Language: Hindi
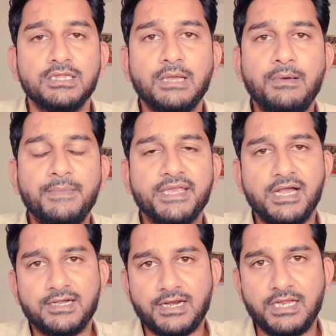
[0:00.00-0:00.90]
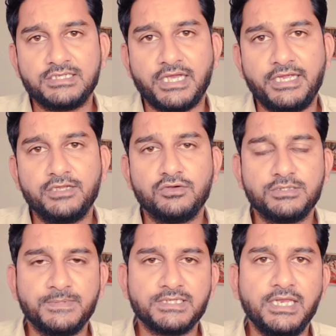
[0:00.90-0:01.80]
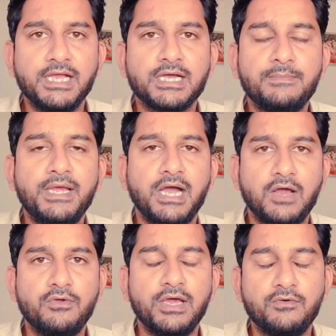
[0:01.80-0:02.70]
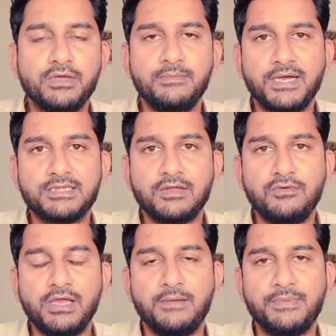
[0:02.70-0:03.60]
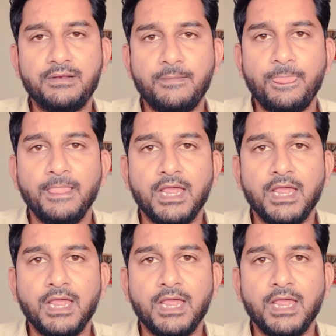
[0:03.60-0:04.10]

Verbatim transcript: तब हमें क्या करना चाहिए तो स्पेशली अगर मैं आर ओ आर ओ की बात करूँ यहाँ पर